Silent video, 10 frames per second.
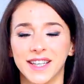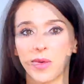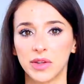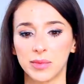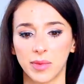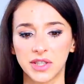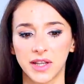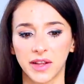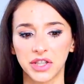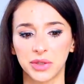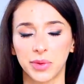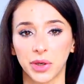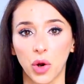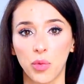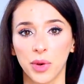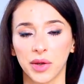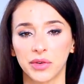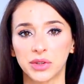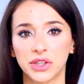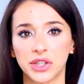W pewnym momencie na naszym rynku
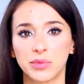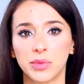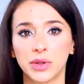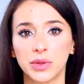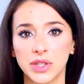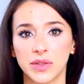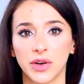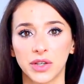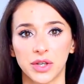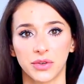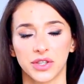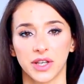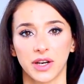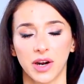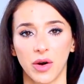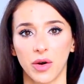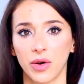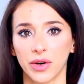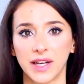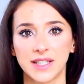pojawiło się też mnóstwo książek o
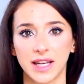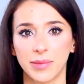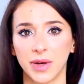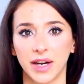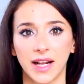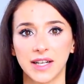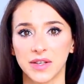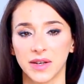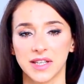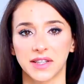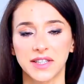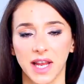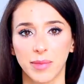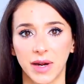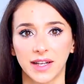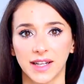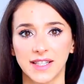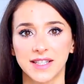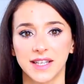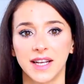koreańskiej pielęgnacji, o azjatyckiej
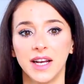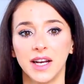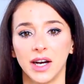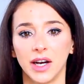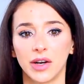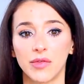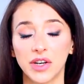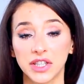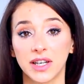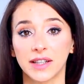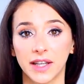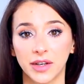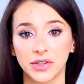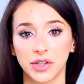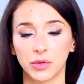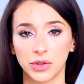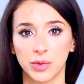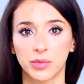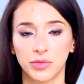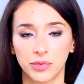pielęgnacji, e, właśnie dlatego, że ludzie